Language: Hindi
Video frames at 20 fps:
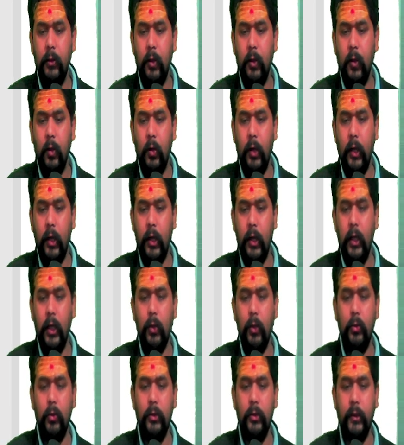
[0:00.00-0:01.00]
और एक
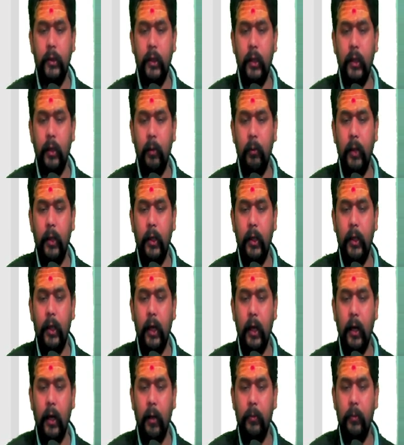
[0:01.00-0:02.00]
होते थे हमारे क्या
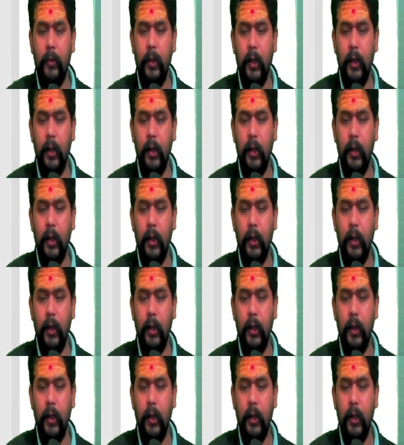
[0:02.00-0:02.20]
आपके